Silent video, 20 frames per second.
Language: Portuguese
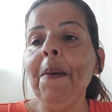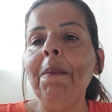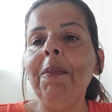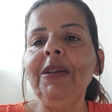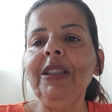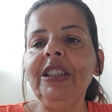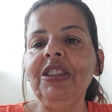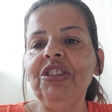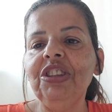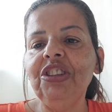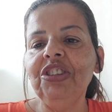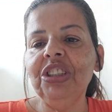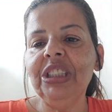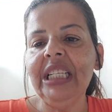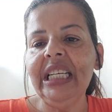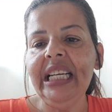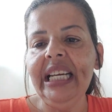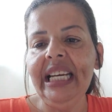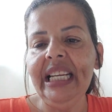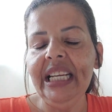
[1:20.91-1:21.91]
Muita gente
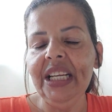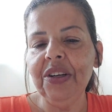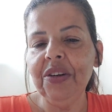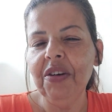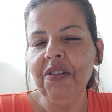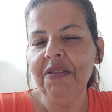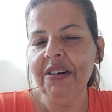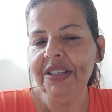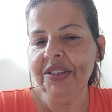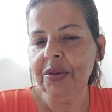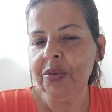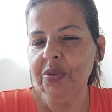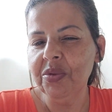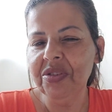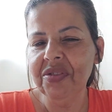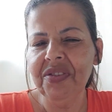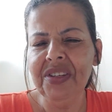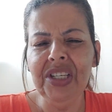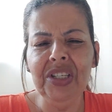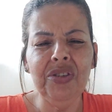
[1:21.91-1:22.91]
está querendo que eu faça
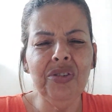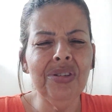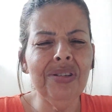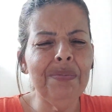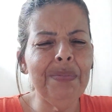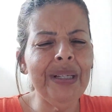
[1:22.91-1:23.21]
alguns vídeos